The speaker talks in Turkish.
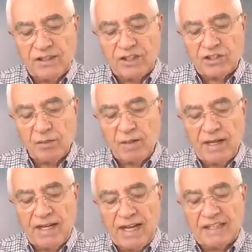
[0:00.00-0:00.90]

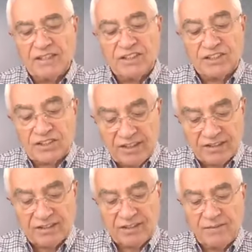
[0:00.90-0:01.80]
yaşamaya en
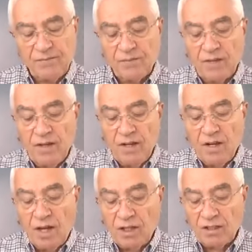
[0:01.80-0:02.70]
hırslısı,
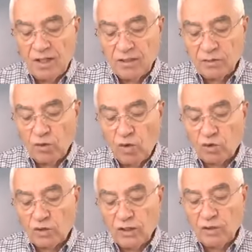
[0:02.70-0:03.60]
Allah'ın
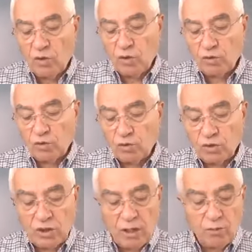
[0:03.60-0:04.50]
ortağı
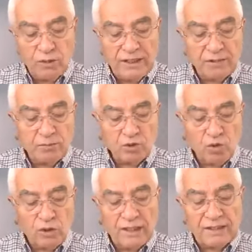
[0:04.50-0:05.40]
olduğunu kabul etmiş
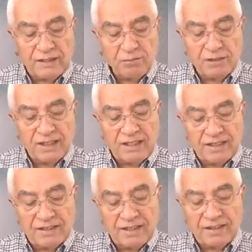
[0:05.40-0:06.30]
olan
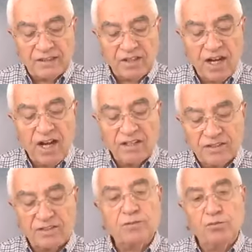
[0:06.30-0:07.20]
kimselerden de daha
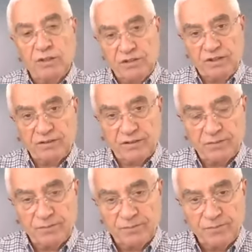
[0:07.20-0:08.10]
hırslı bulacaksın.
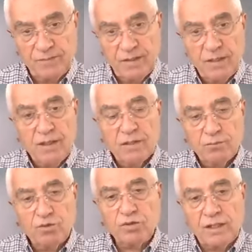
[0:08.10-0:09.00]

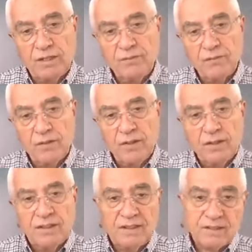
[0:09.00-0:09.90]
Burada
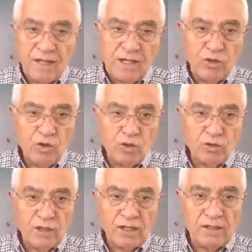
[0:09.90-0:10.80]

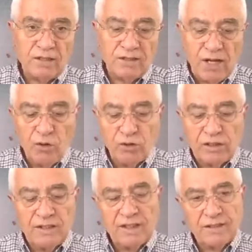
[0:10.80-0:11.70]
İsrailoğullarını
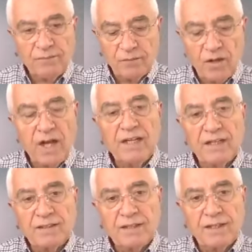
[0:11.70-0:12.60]
Yahudilerin
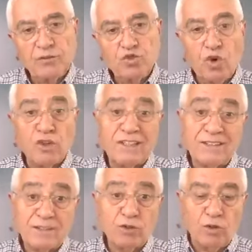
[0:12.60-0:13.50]
hayata çok
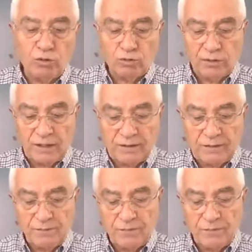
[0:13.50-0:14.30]
hırslı olduklarını,